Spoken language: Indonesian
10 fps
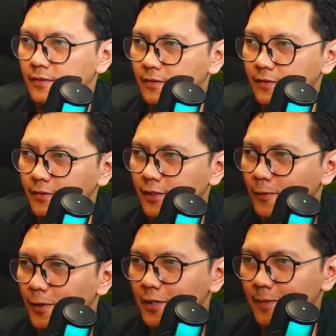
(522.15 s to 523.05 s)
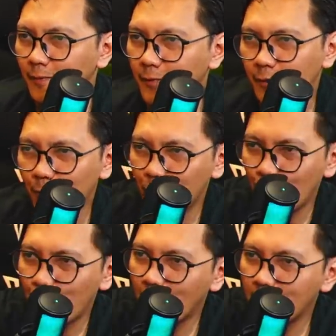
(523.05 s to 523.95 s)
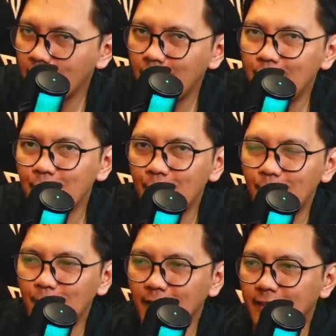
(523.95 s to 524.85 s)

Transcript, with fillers: Oh, di luarnya sawah-sawah padi hijau. Eh.